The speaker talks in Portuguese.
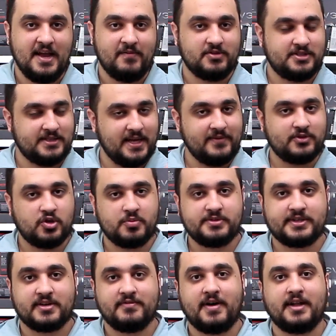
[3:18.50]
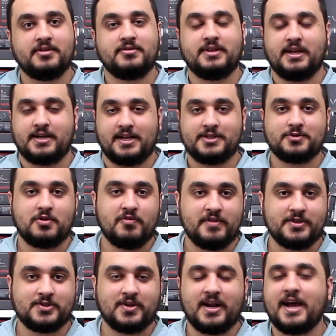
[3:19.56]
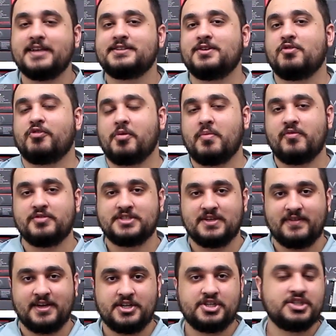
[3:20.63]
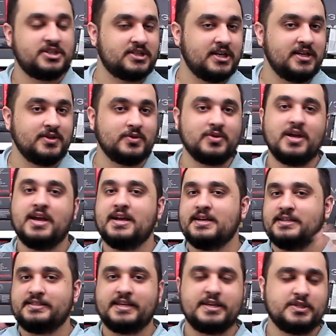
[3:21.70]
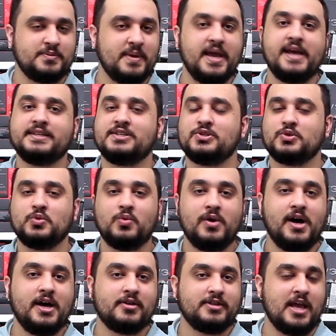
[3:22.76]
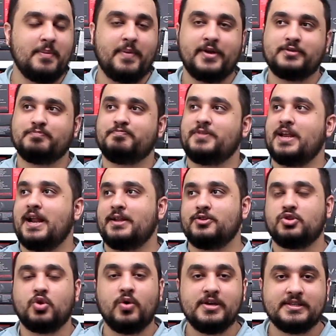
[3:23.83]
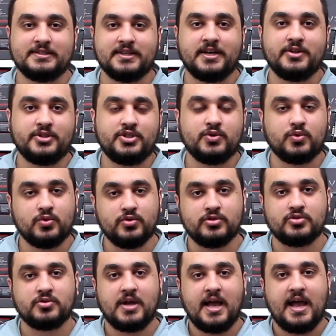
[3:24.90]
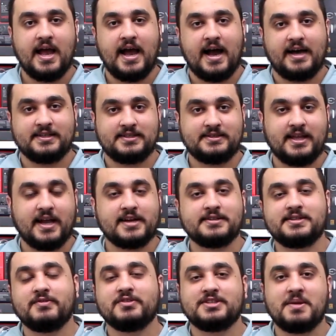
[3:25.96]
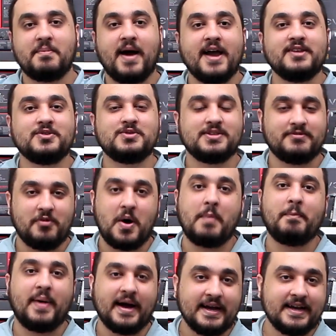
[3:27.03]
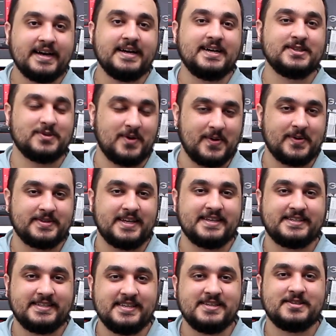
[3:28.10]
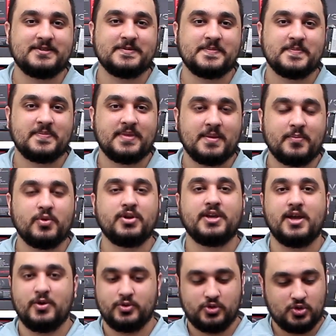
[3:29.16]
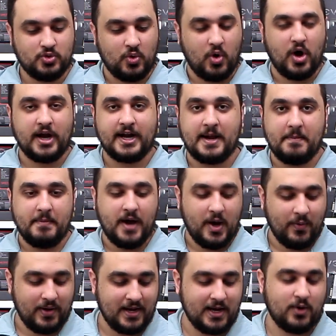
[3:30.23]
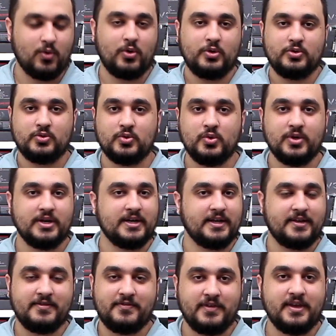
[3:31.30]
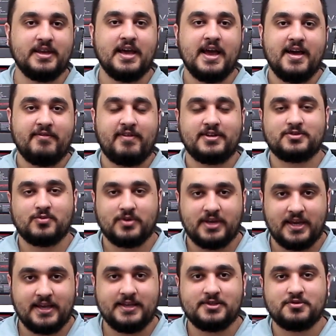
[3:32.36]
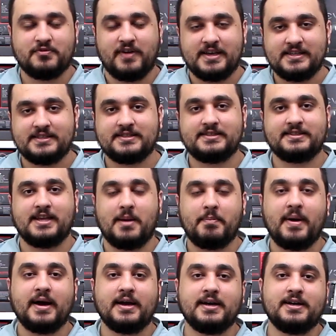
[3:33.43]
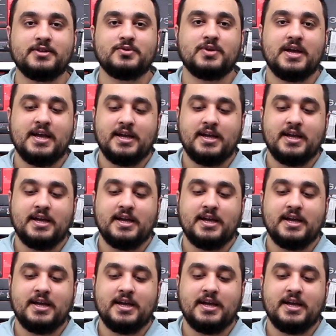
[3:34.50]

Você deve ter observado em teclados convencionais que conforme você vai digitando, seis meses, um ano, de repente, sei lá, dois anos de uso, as teclas que você mais usa vão apagando, não acontece isso? Porque o suor da mão ali, a gordura, enfim, faz com que isso vai se apagando.